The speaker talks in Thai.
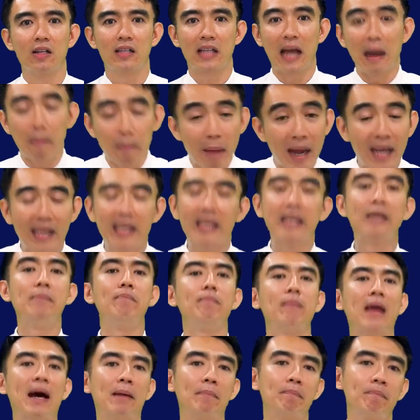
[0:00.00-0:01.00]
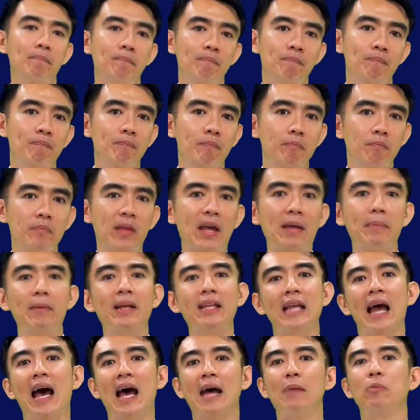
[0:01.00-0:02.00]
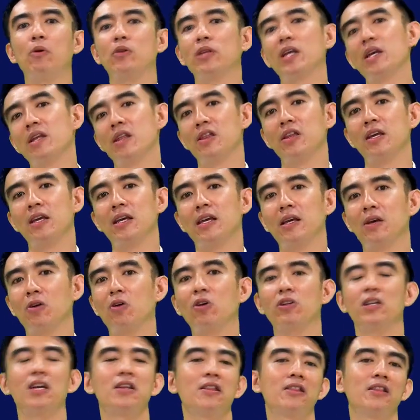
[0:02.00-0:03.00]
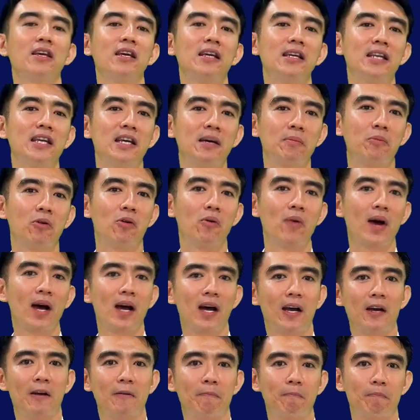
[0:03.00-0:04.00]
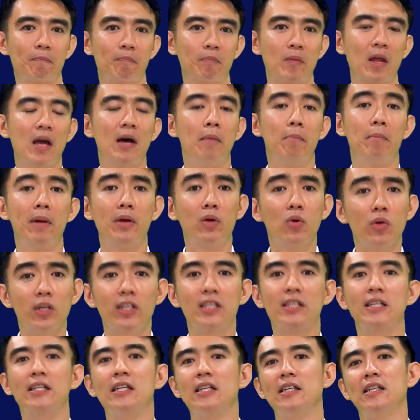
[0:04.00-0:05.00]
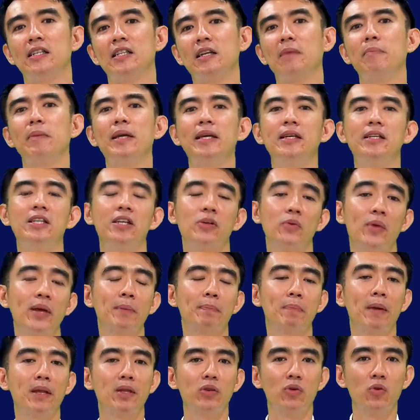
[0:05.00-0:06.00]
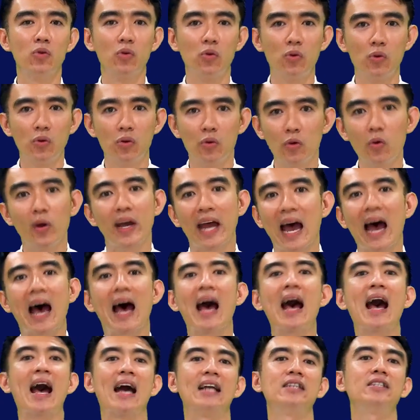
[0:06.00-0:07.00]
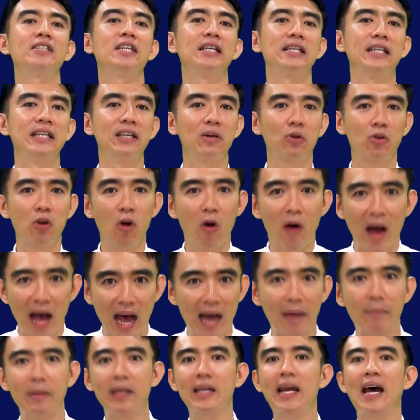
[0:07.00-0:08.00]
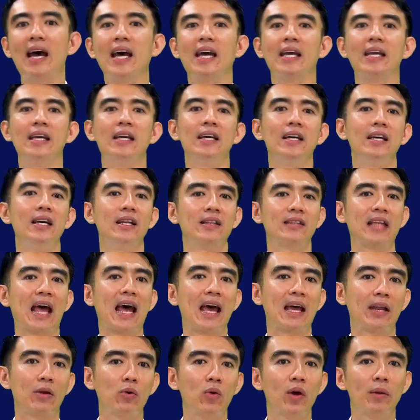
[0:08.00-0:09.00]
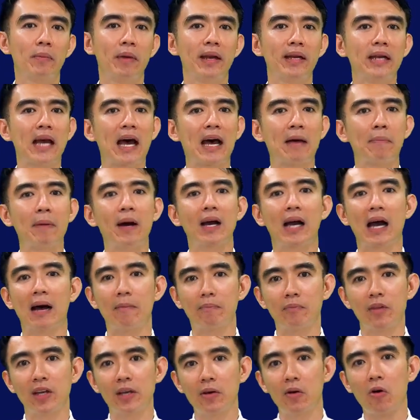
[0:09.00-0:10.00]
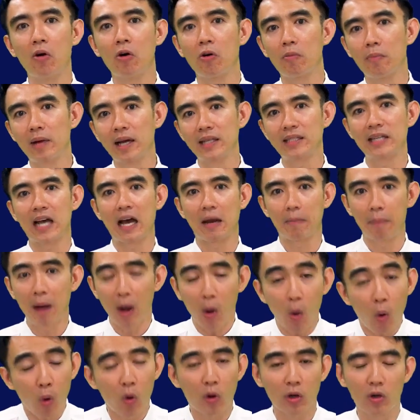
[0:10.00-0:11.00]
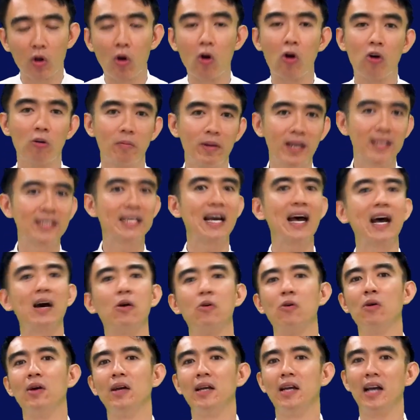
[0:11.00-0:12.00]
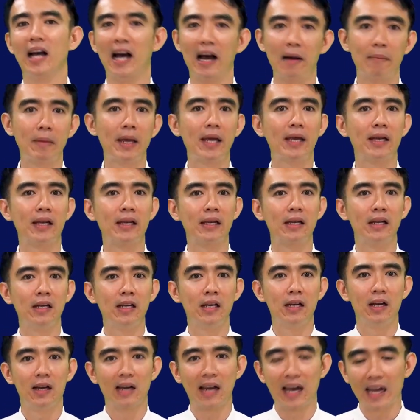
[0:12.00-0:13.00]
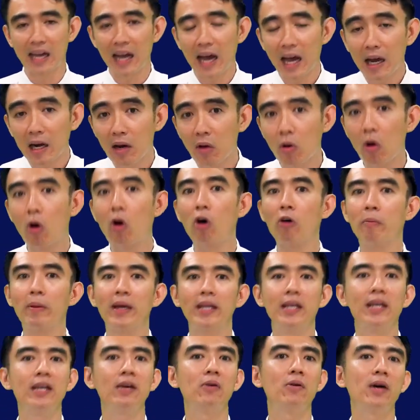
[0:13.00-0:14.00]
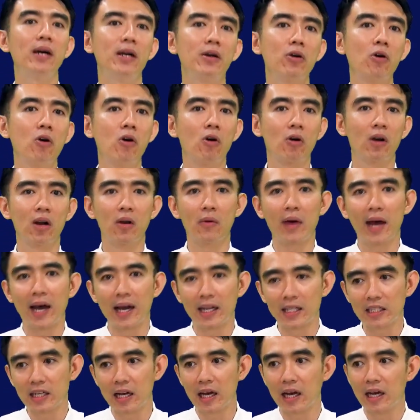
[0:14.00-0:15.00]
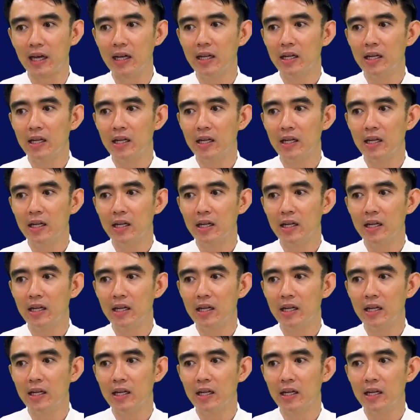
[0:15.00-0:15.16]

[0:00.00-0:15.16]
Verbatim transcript: ทำให้อิ่มหนำในมัทธิวบทที่4ข้อที่4เนี่ยบอกว่ามนุษย์จะมีชีวิตเป็นอยู่ด้วยอาหารสิ่งเดียวก็หาไม่ได้แต่ด้วยบรรดาพระคำที่ออกมาจากพระโอษฐ์ของพระเจ้าอาเมนหลายครั้งเราออกไปเที่ยวข้างนอกเราอาจจะ